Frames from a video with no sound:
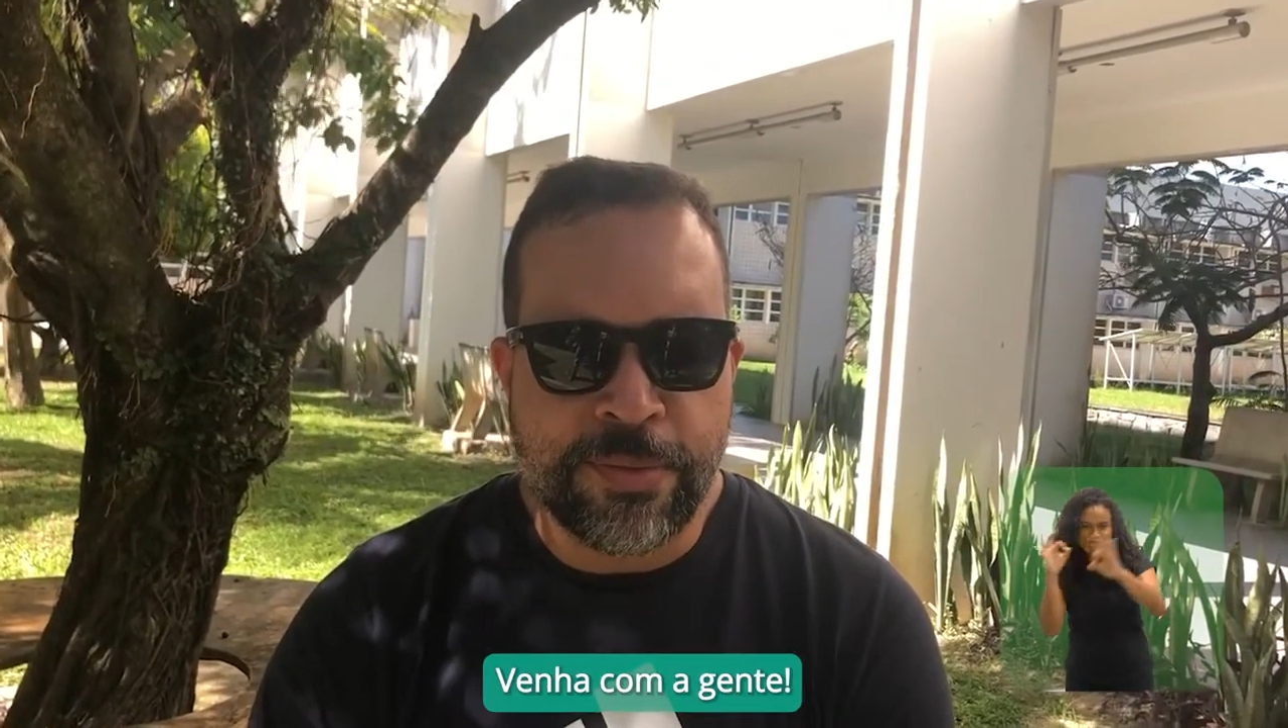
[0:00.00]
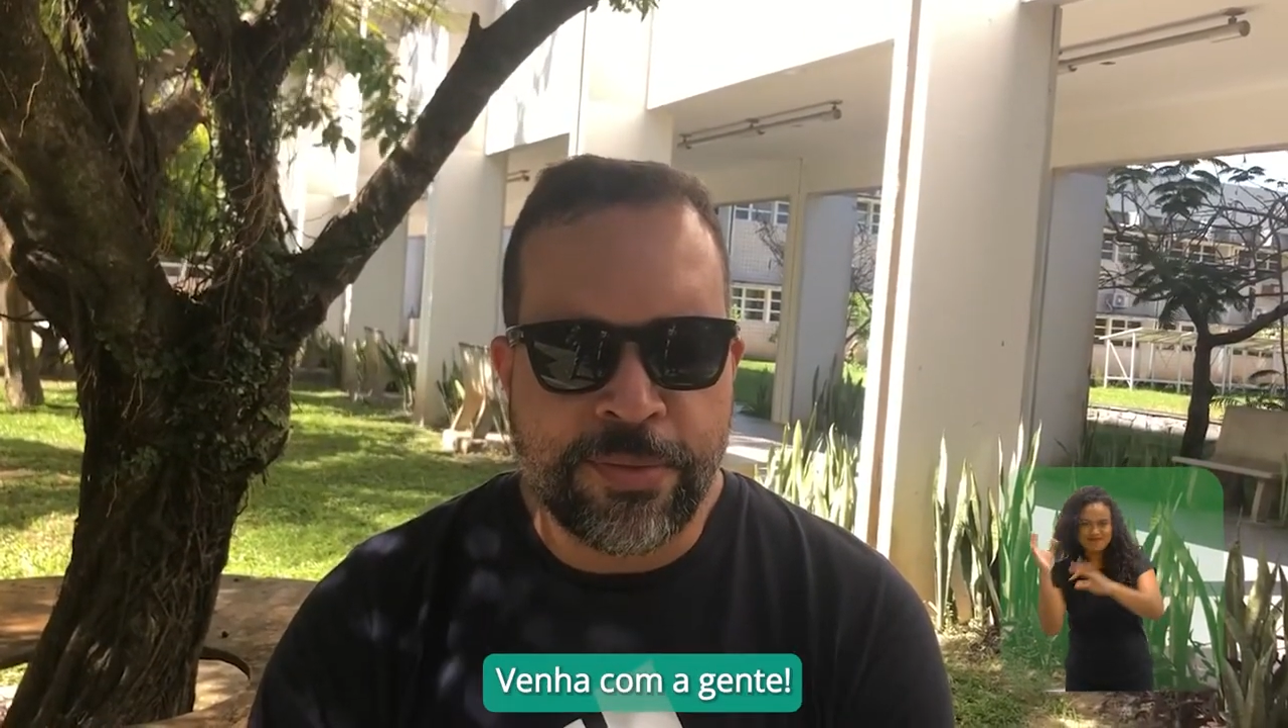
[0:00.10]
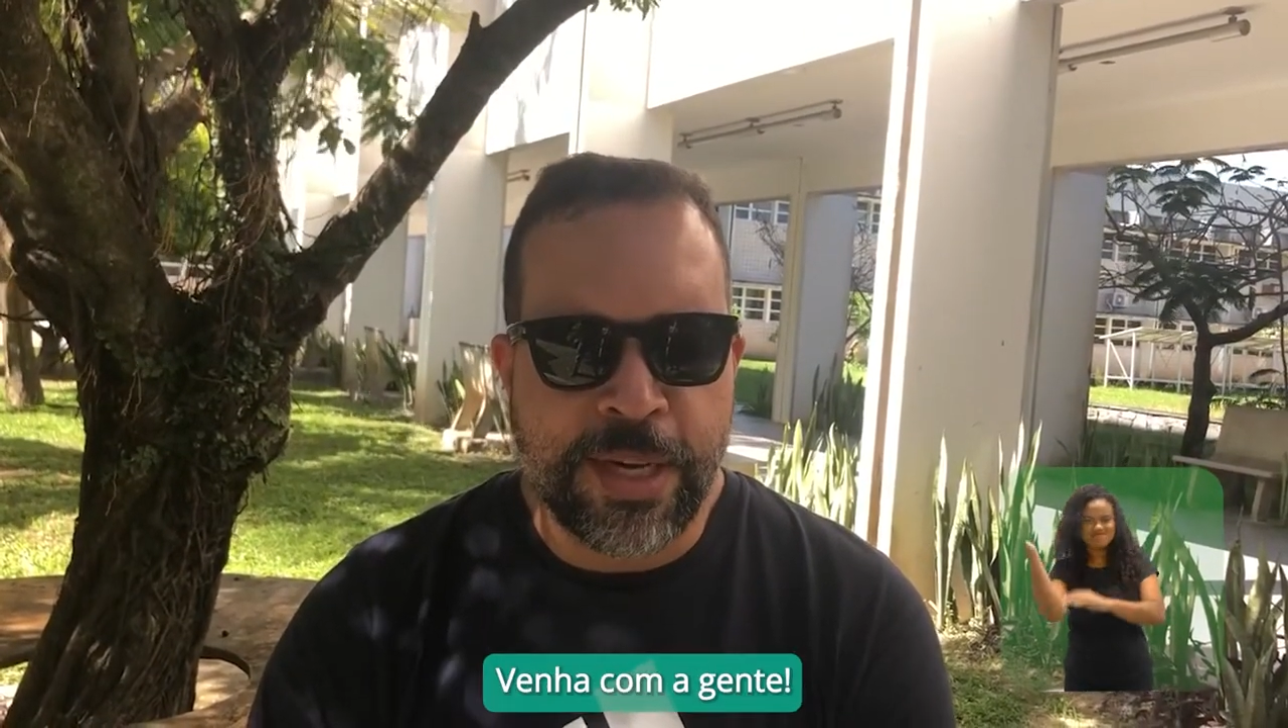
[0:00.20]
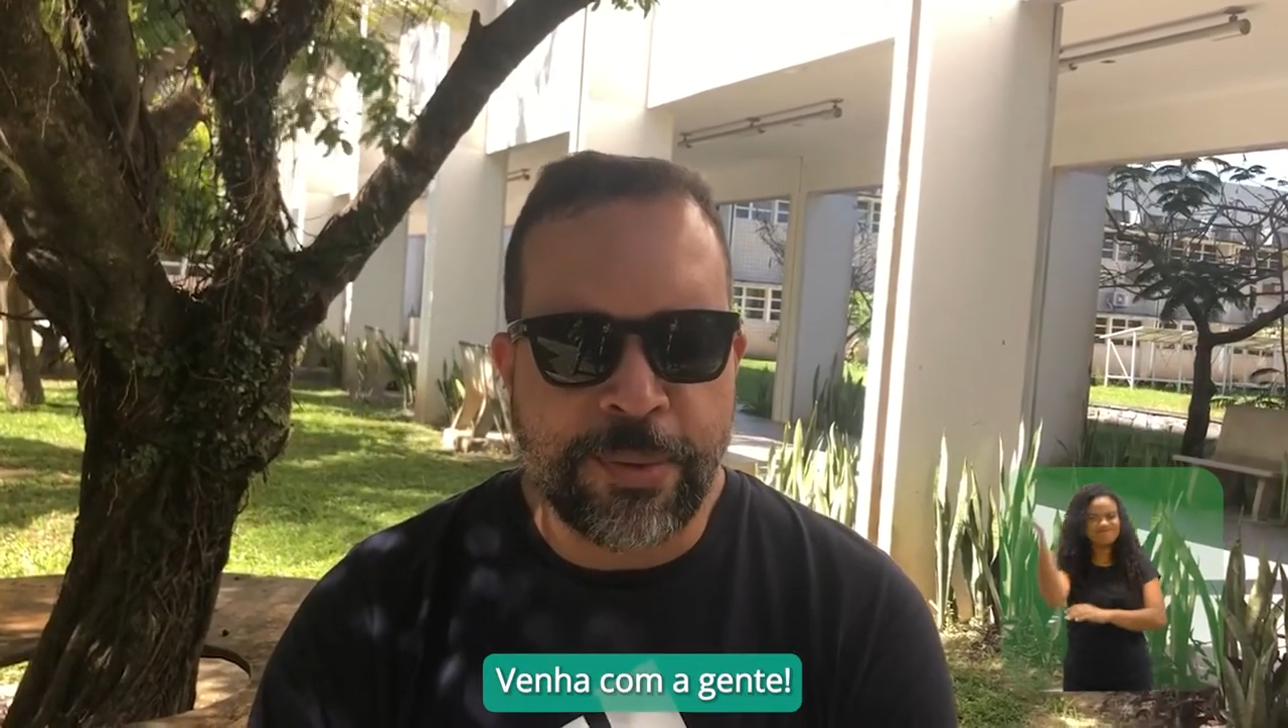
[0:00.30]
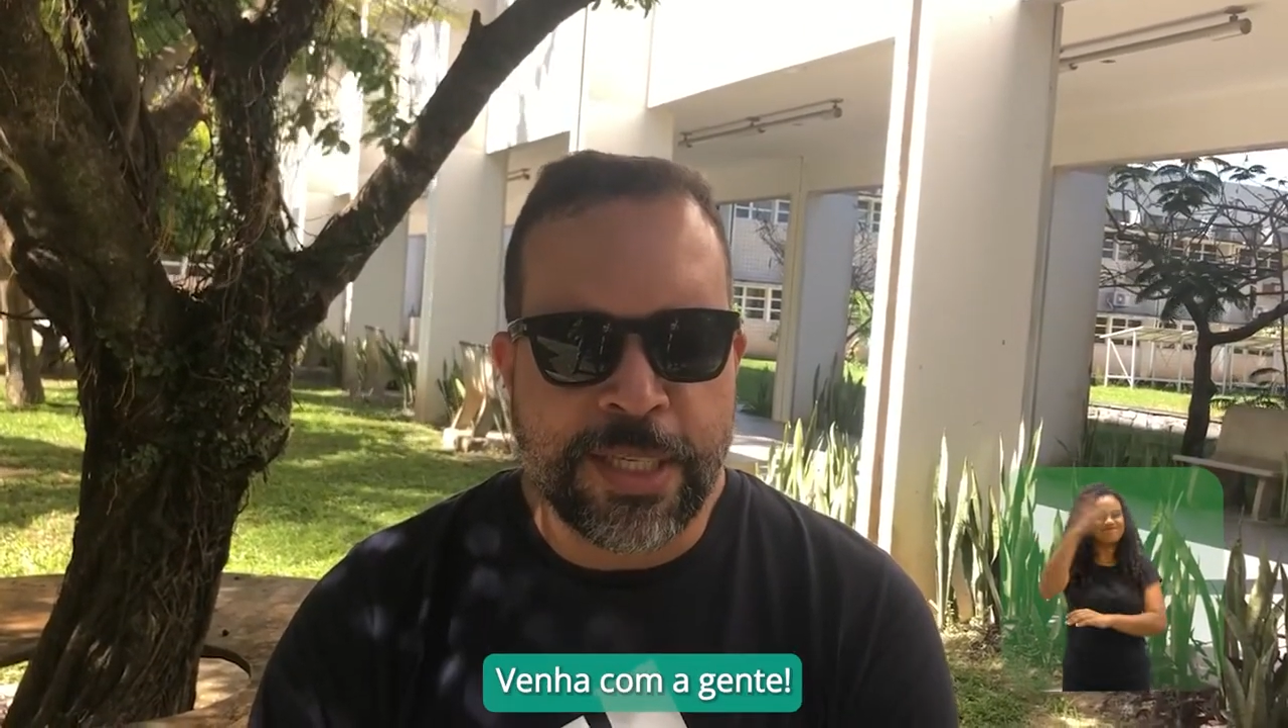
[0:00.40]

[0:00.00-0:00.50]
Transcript: Venha com a